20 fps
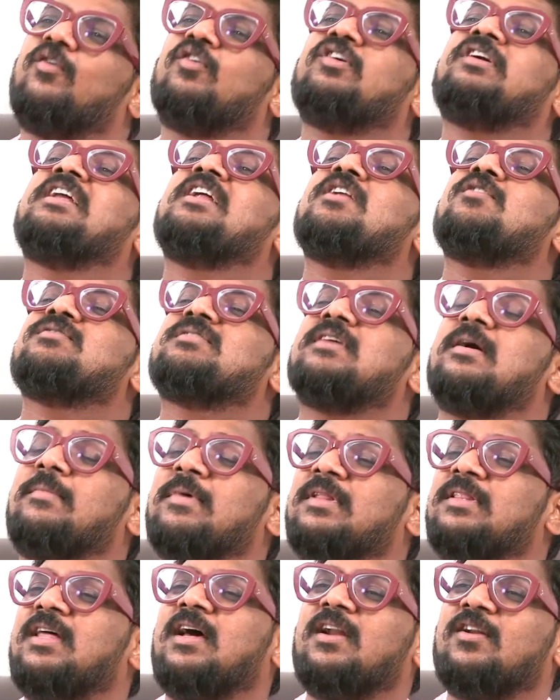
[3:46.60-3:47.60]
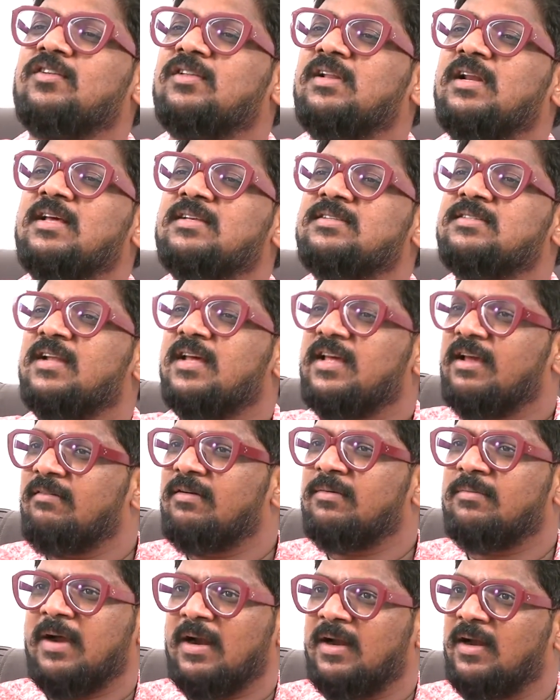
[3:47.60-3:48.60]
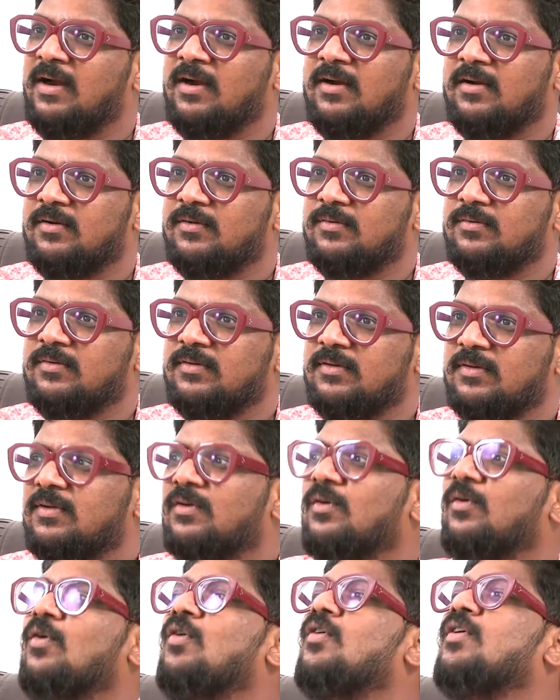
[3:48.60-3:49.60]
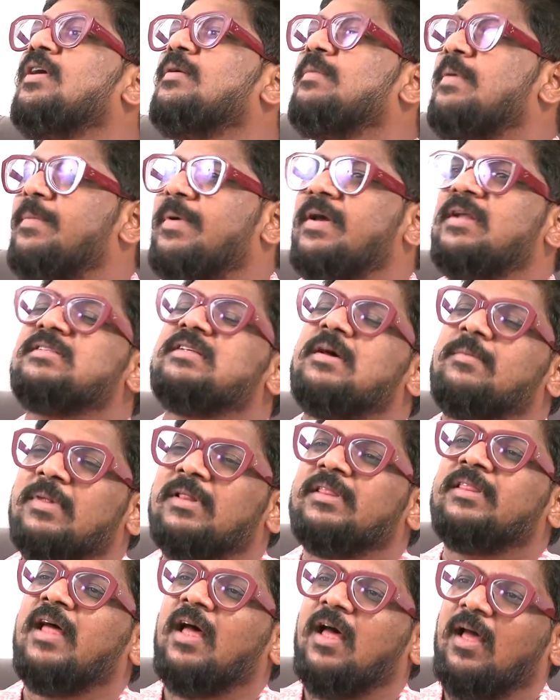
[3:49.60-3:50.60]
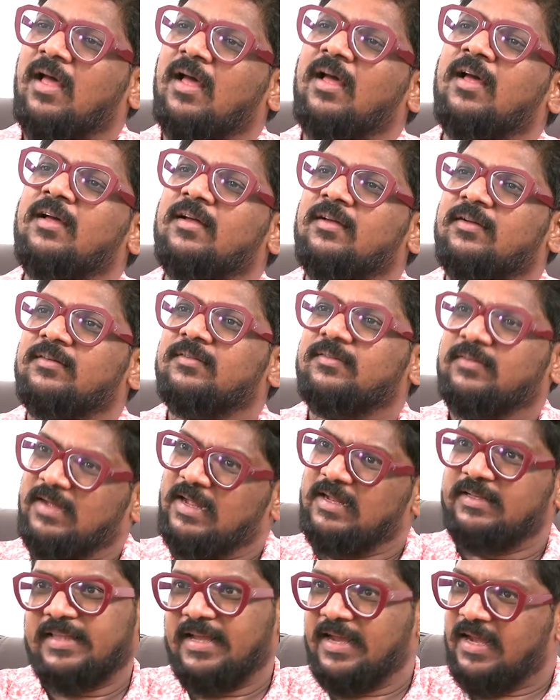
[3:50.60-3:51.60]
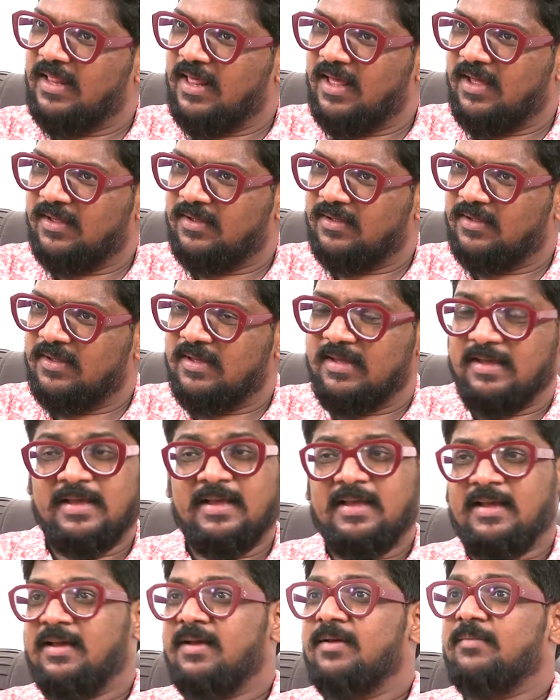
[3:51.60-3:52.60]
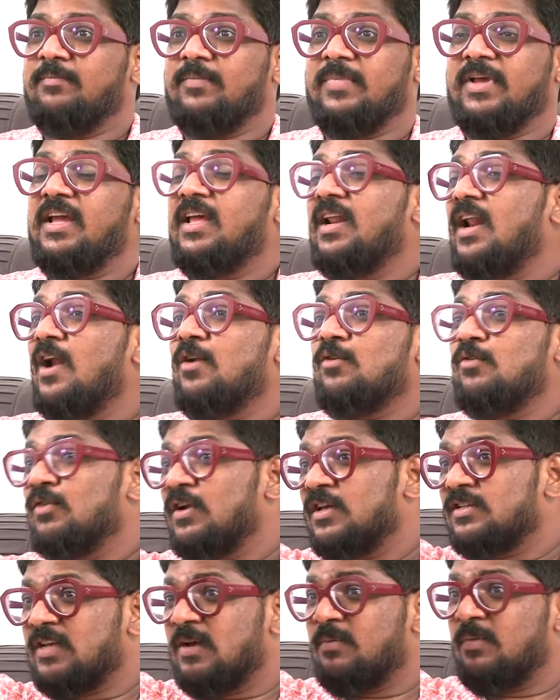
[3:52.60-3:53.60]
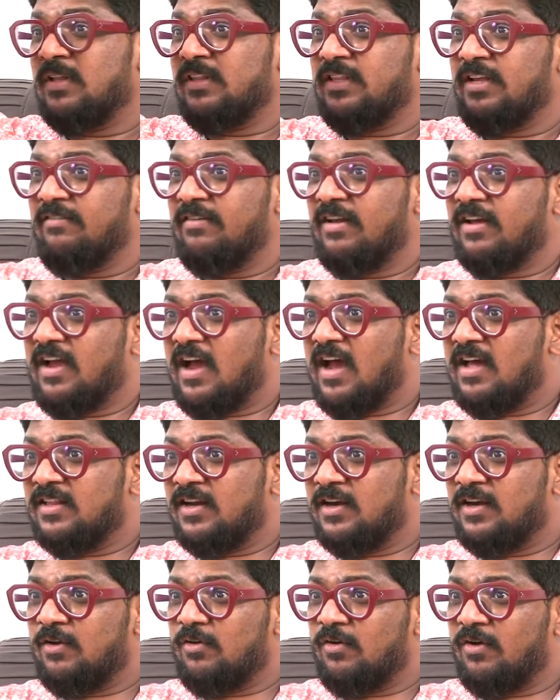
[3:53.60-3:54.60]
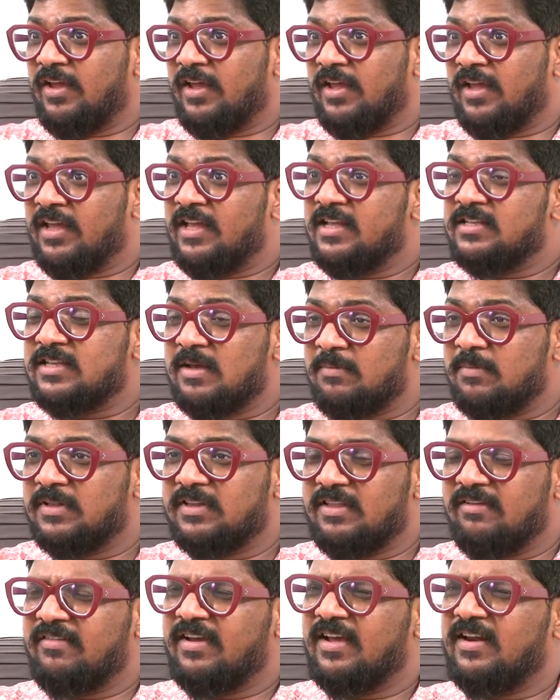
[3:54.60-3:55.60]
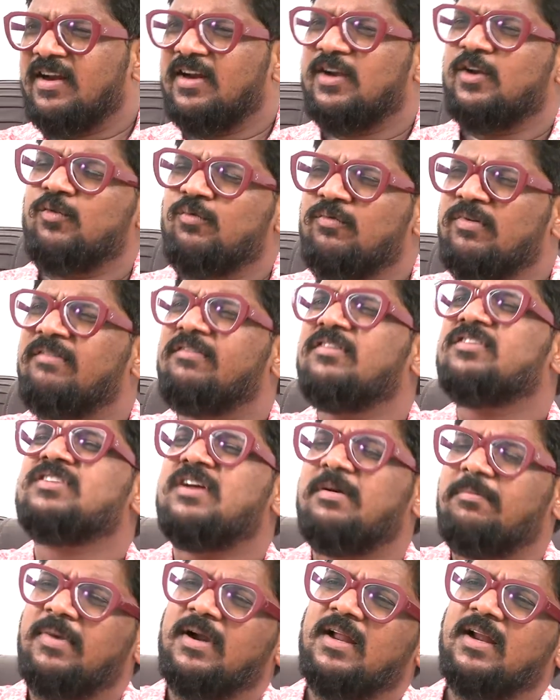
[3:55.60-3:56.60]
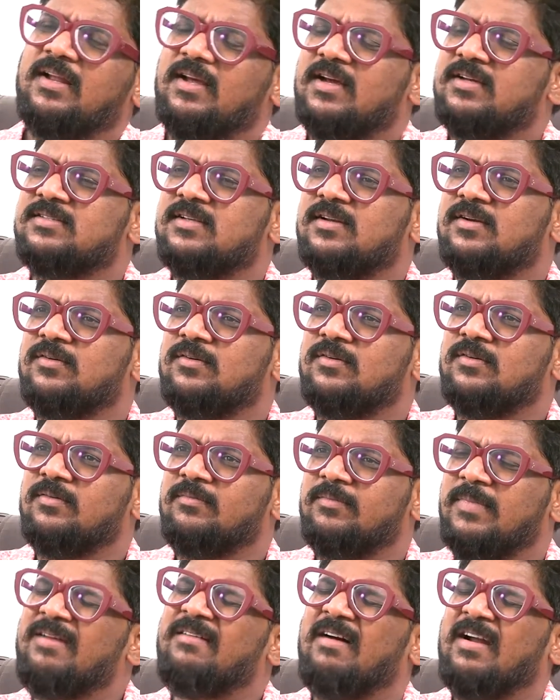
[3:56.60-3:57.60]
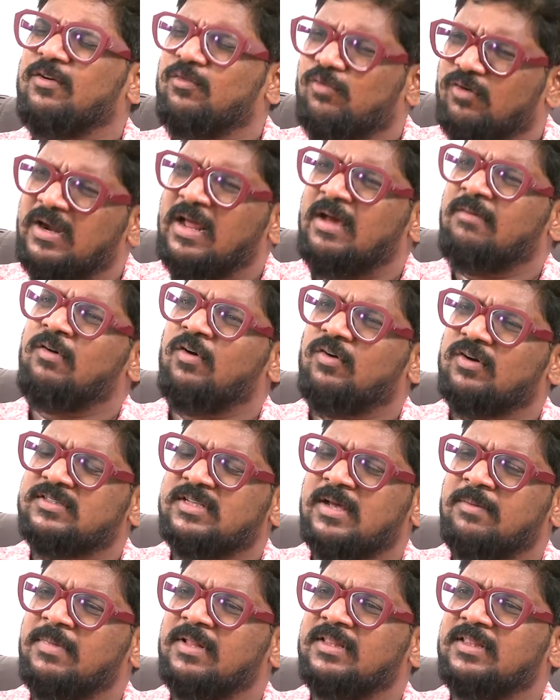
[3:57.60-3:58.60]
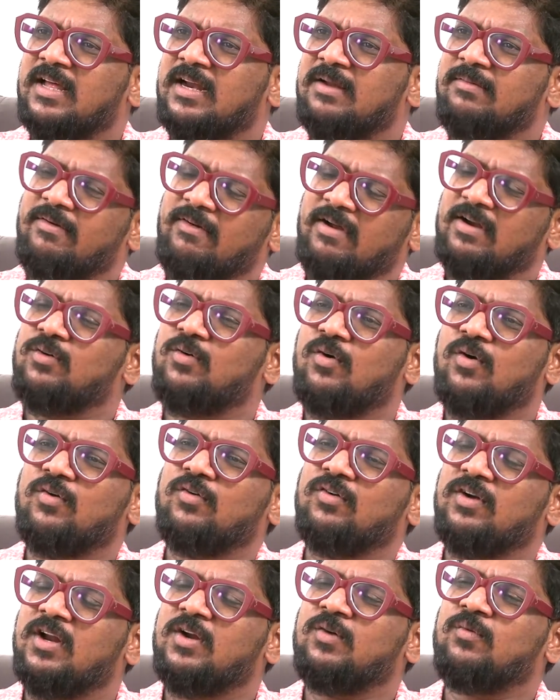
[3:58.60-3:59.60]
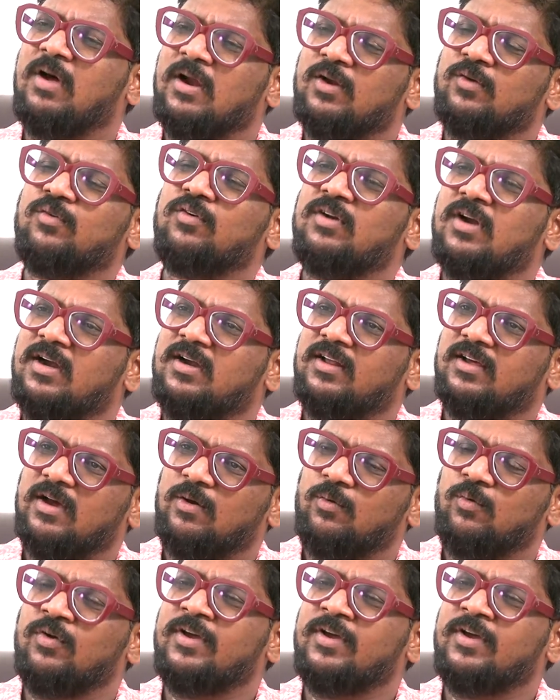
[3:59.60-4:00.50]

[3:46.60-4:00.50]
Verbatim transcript: పొట్టి నువ్వు సమంతాన్ని వదిలేసినా ఎవరు మాట్లాడరు ఓహో ఈమె పేరు సమంత అంతే కదా అంతే మీరు అనుకున్న సమంత ఈవిడ కాదండో ఈ సమంత వేరని నువ్వెవరు చెప్పడానికి అసలు మేము అనుకున్నాము ఒక సమంత అని మేము అనుకోకుండా నువ్వు అనుకున్నట్టుగా